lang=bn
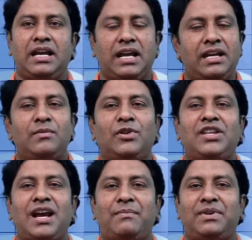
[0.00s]
এরই
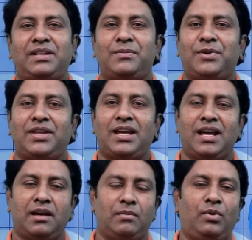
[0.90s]
মধ্যে আপনাদের মধ্যে
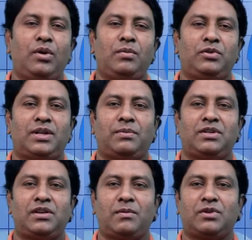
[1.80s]
ভুল
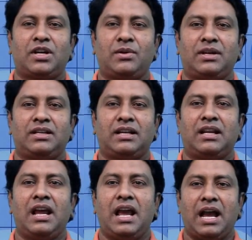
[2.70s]
বোঝাবুঝির অবসান হয়েছেন
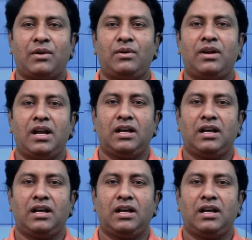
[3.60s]
এখন